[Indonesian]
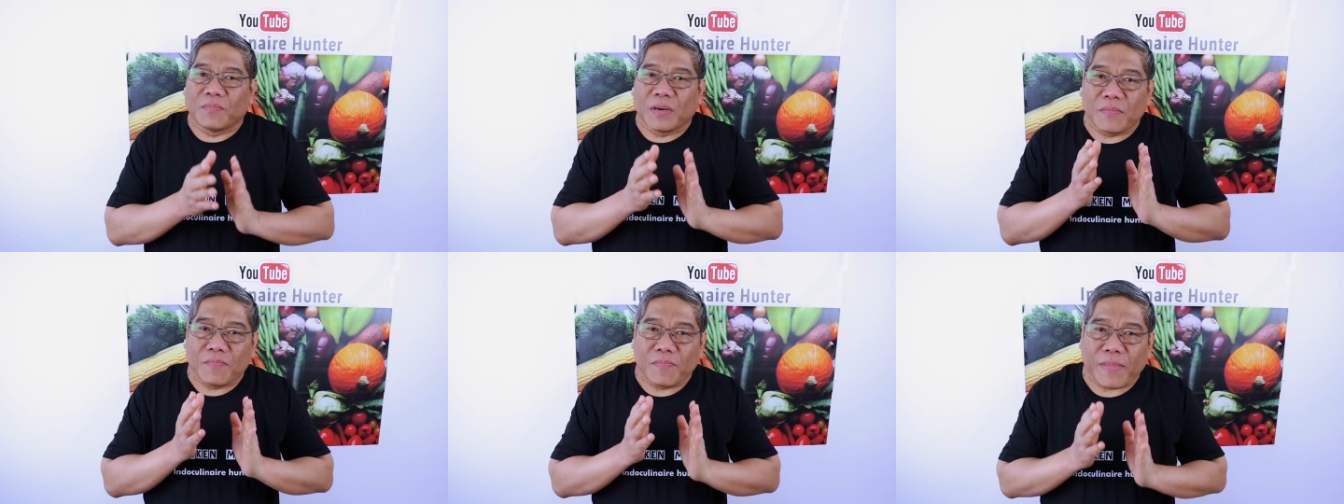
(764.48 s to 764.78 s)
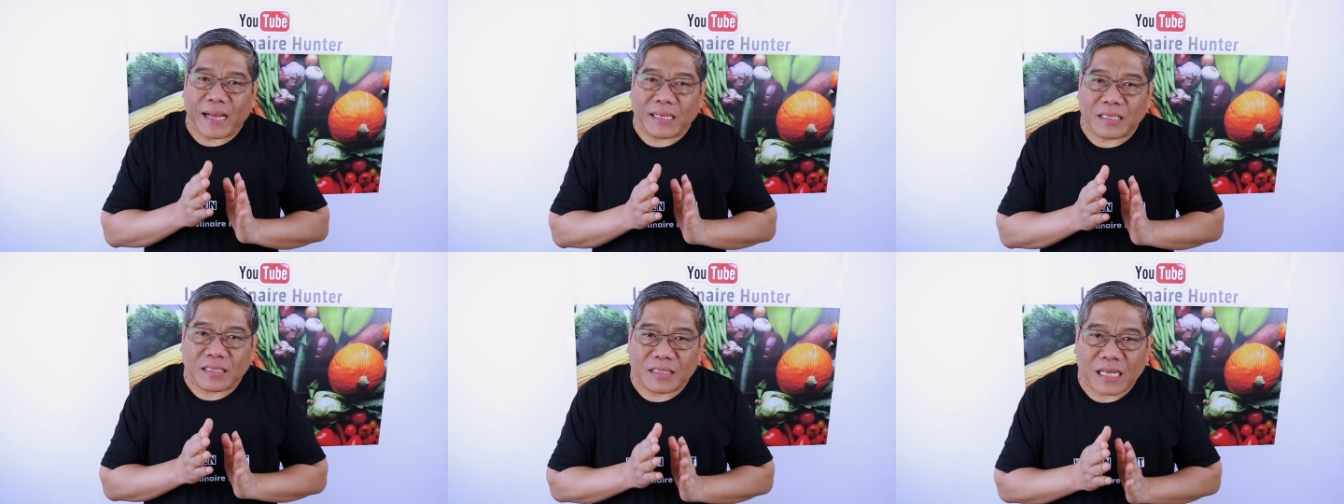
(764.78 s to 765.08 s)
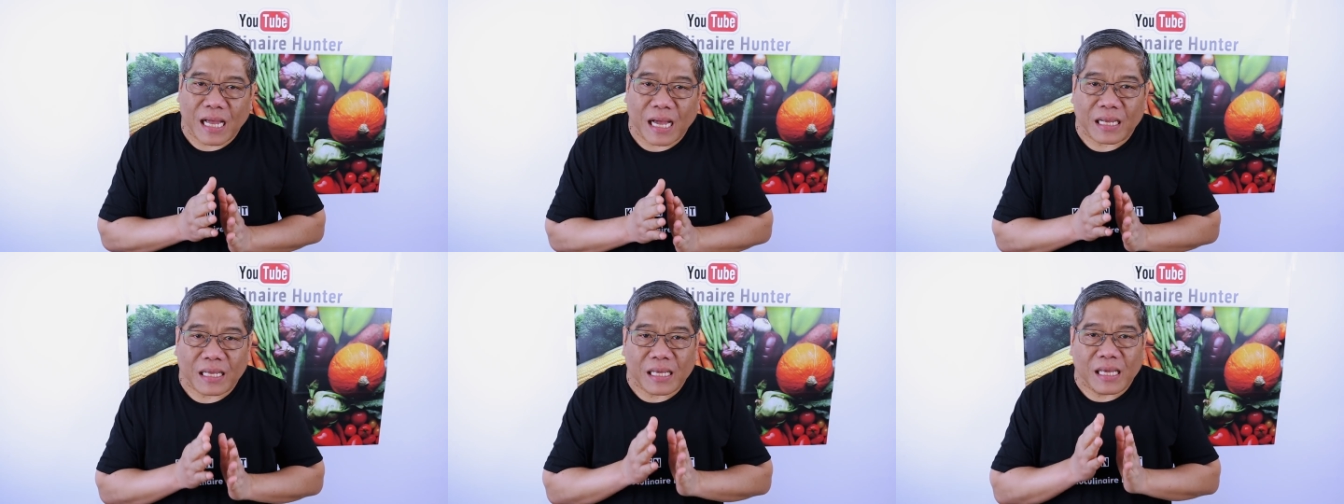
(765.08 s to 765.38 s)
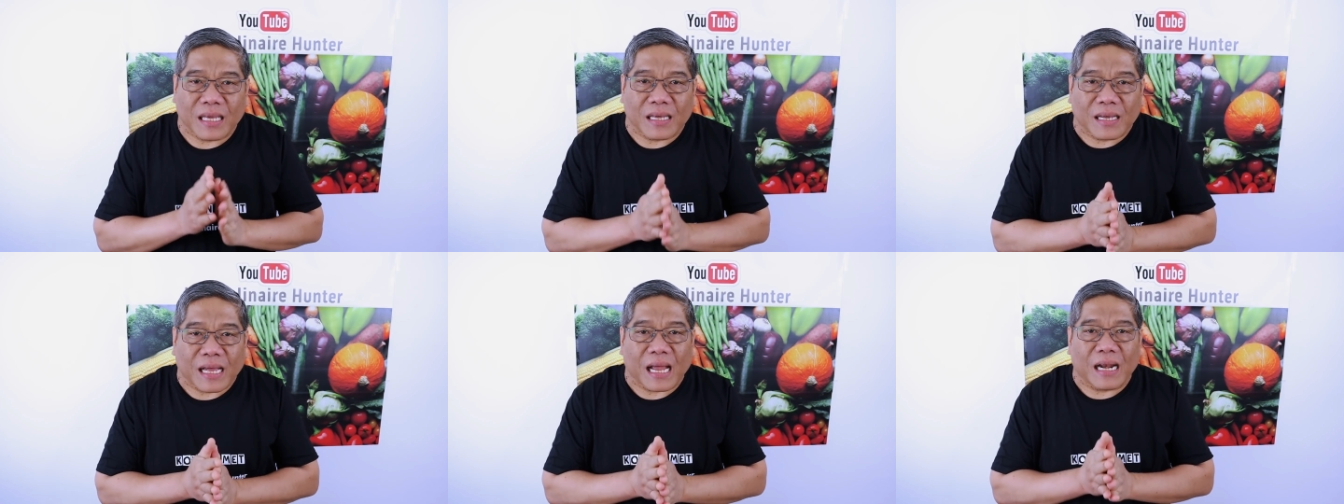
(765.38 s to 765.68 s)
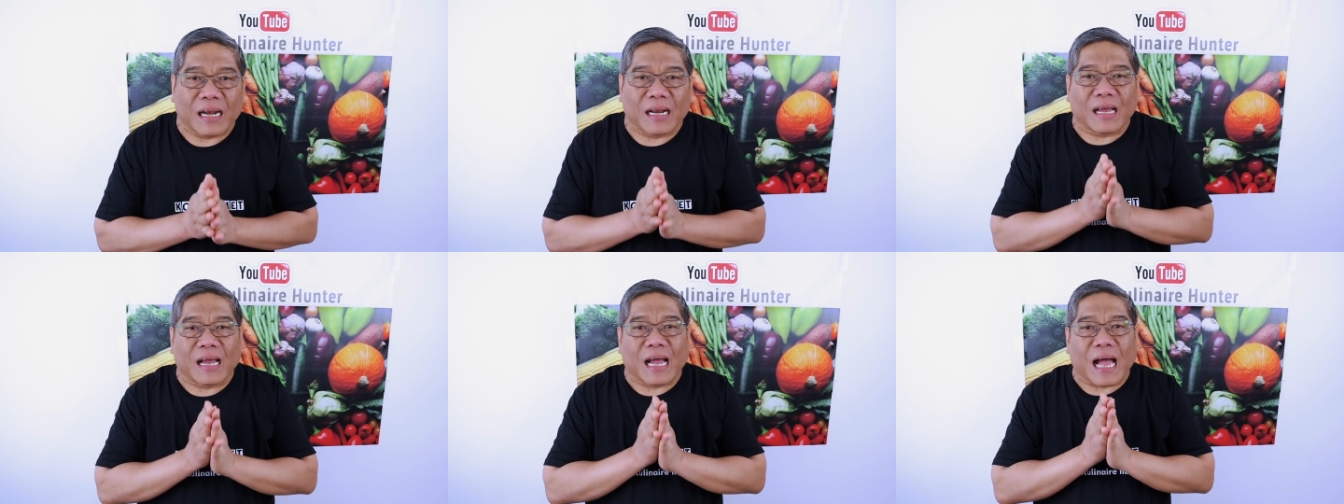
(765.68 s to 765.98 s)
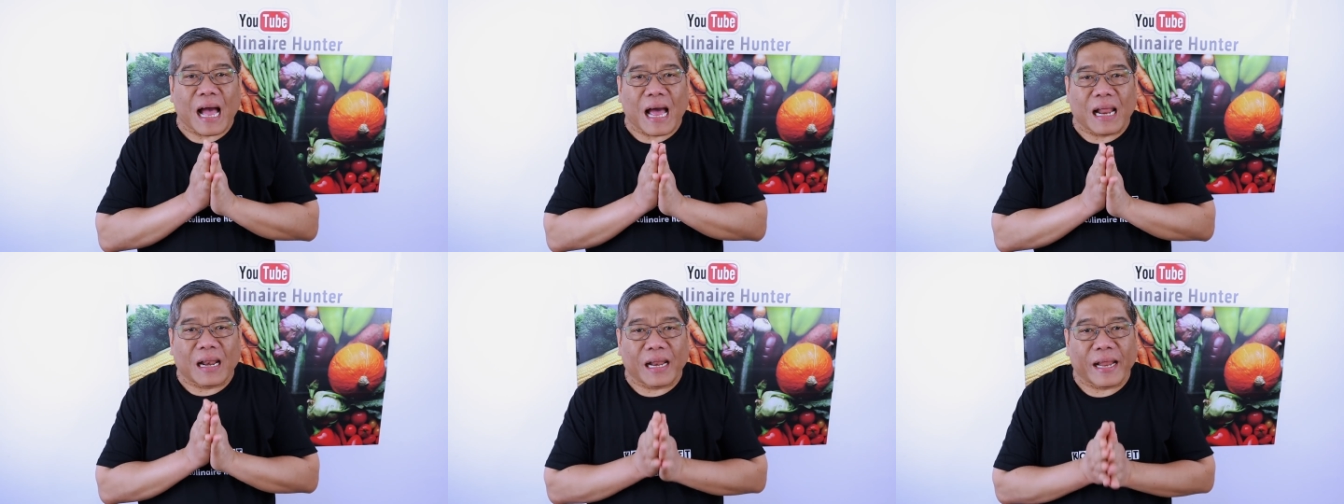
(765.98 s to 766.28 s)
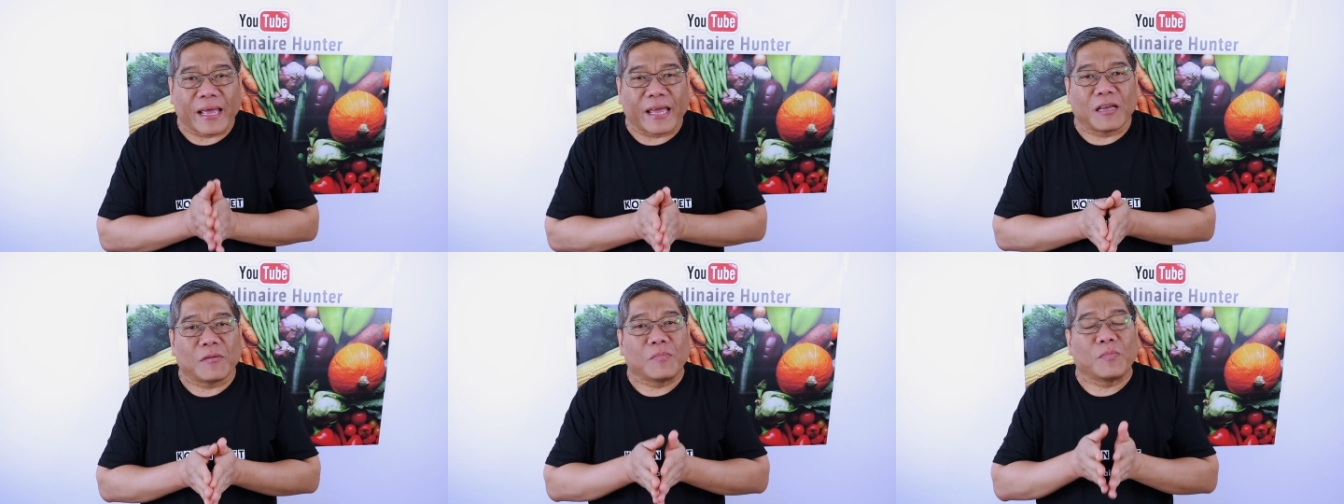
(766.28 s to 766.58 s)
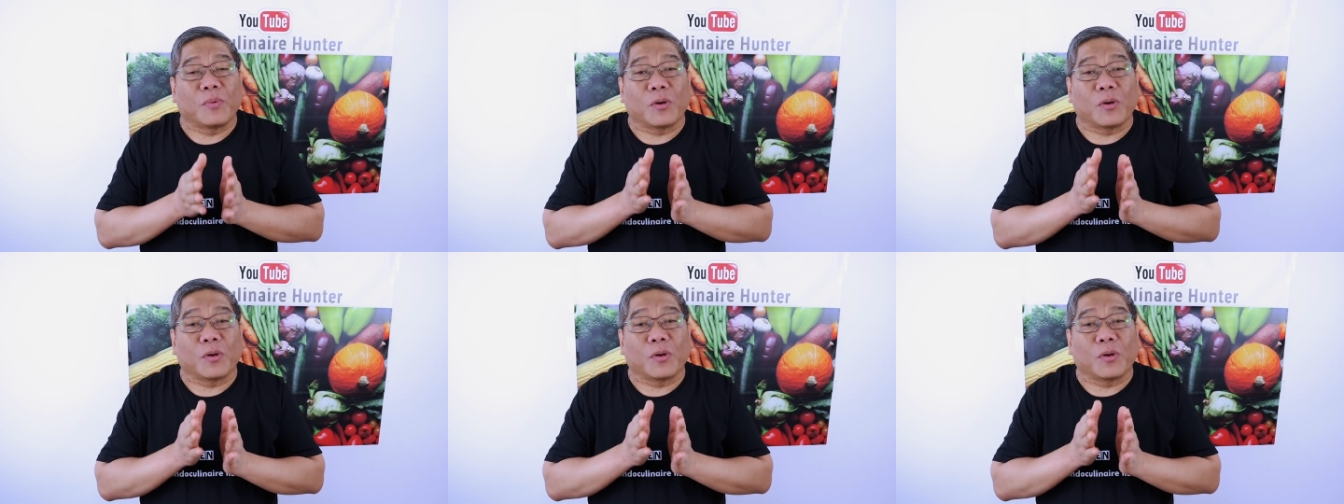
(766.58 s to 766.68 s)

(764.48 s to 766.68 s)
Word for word: memasak ikan kaleng